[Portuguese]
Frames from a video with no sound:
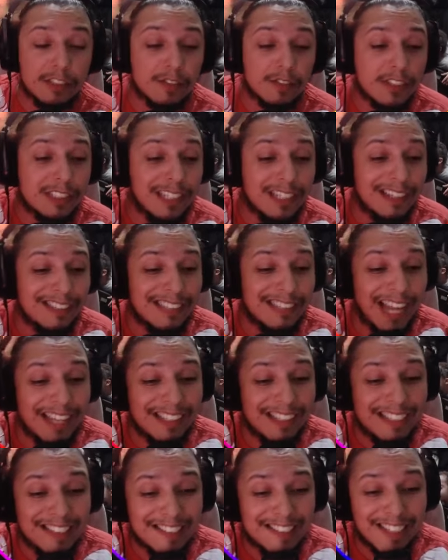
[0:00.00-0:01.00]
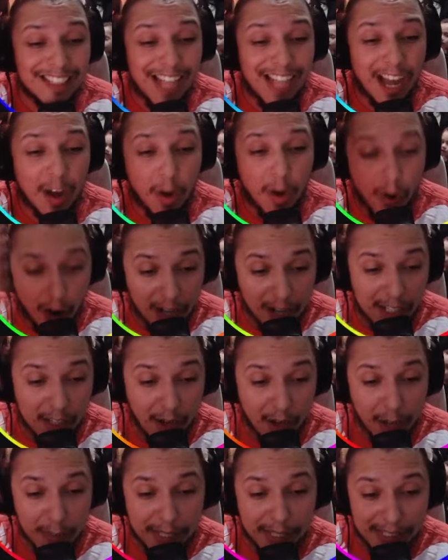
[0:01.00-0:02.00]
se você está iniciando agora
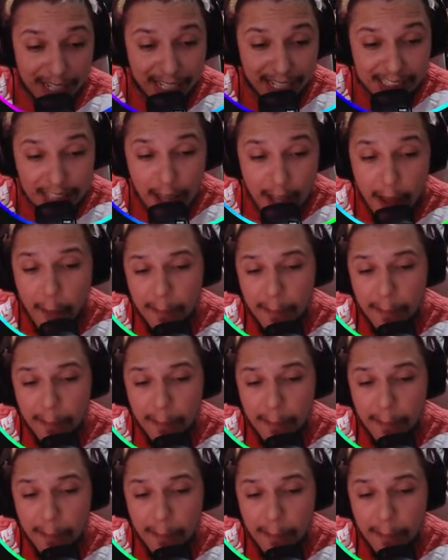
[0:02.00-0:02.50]
na Web 3,